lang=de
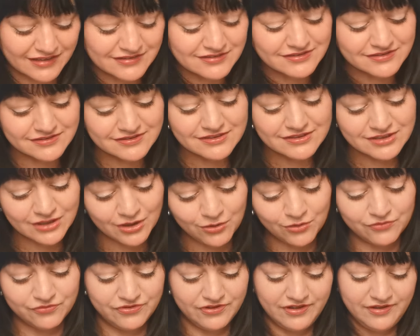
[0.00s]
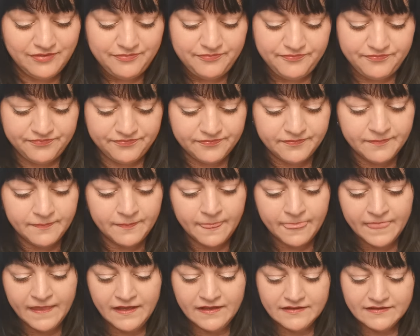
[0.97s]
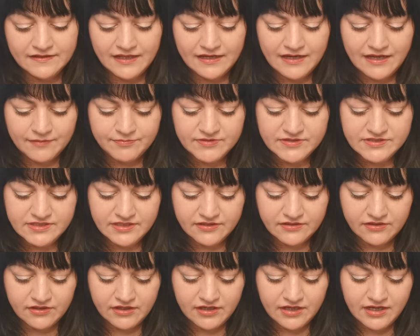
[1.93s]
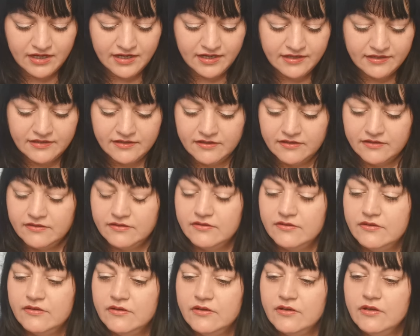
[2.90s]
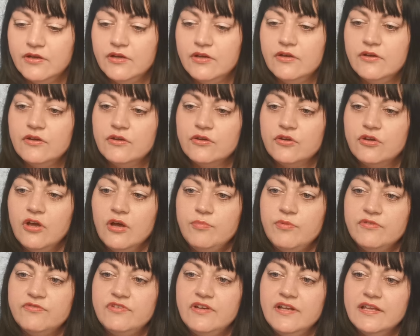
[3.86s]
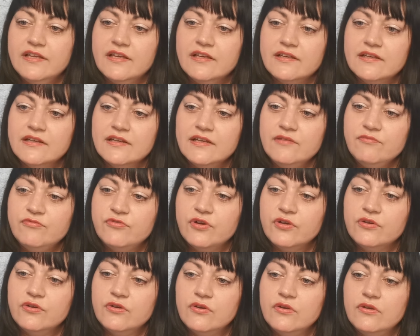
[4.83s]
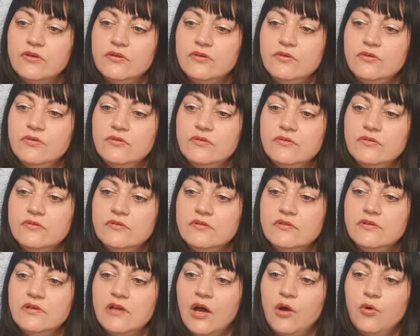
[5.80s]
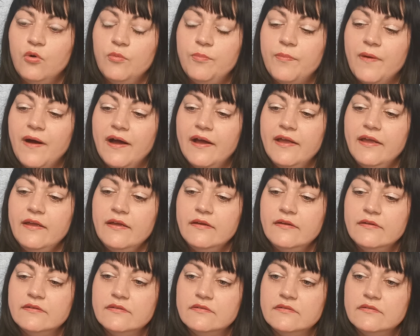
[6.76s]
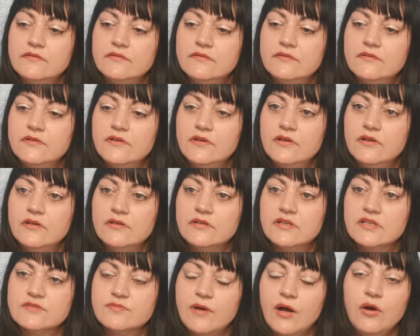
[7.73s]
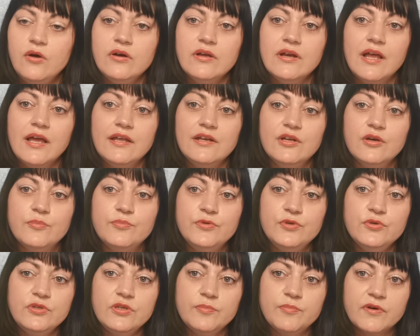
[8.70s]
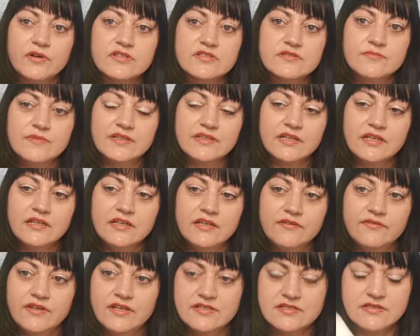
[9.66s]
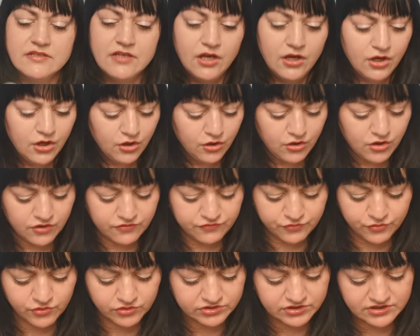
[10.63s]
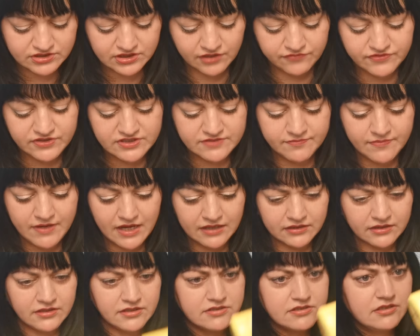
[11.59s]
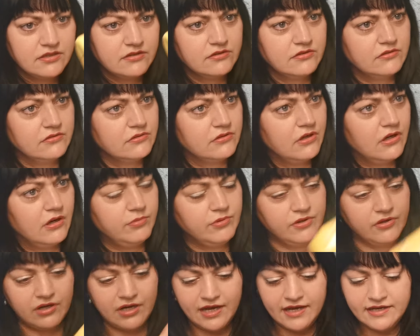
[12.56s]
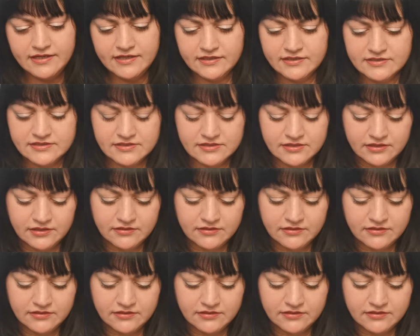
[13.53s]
kann es nicht aufheben. Dann habe ich hier noch eine Körperpflegecreme von No Buy das war auch in einer Beautybox mit drin gewesen. Roch fruchtig, aber wie ich merke, ist hier, glaube ich, noch einiges